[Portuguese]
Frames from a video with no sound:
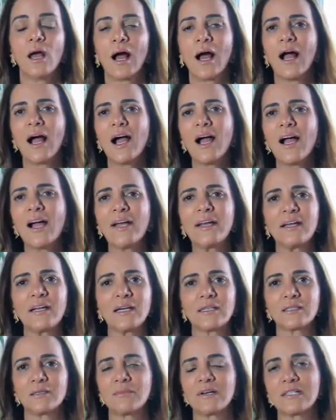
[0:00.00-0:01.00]
ah,
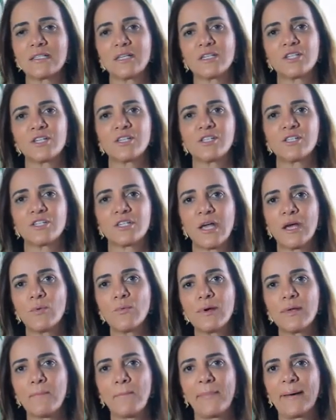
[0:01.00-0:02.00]
Renata, mas a gente é
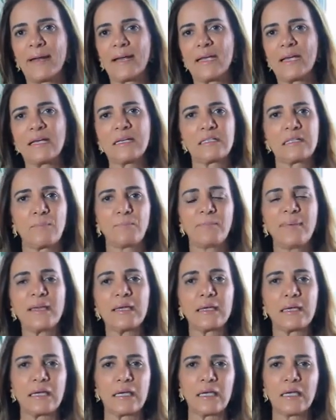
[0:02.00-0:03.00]
uma empresa
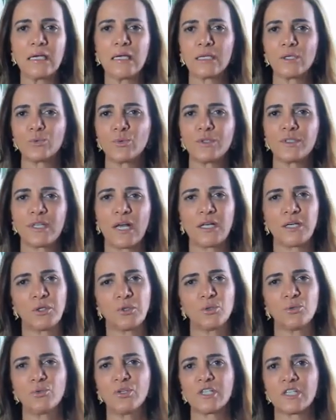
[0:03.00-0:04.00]
pequena, do
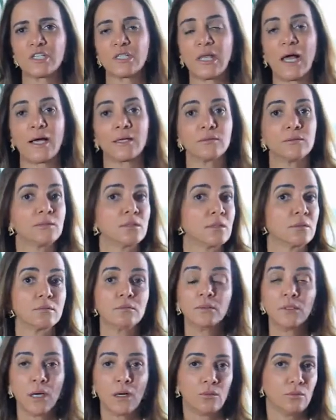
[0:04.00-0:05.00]
interior do estado.
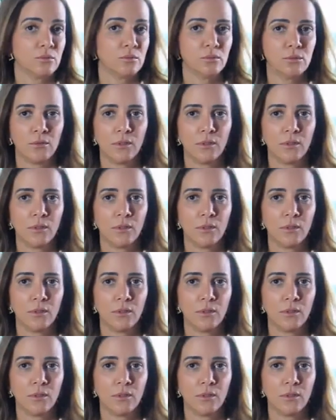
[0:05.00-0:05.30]
Não.